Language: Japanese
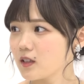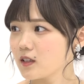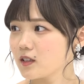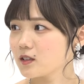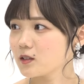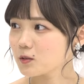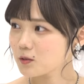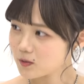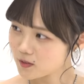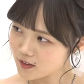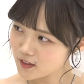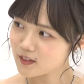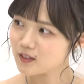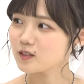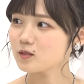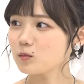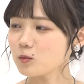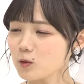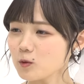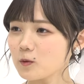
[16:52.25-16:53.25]
小
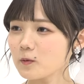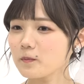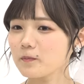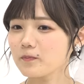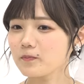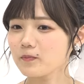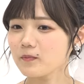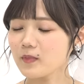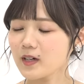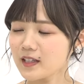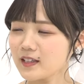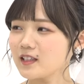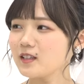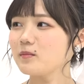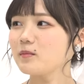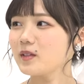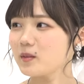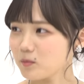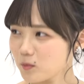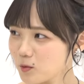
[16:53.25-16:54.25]
説も
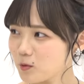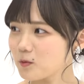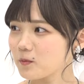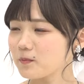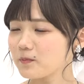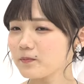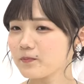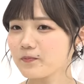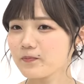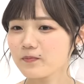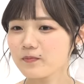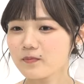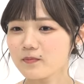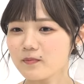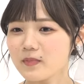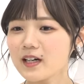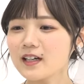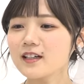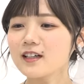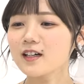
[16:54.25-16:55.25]
アニメも
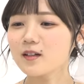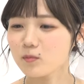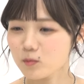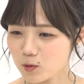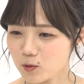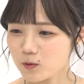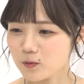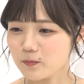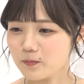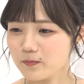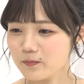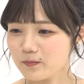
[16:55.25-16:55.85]
漫画も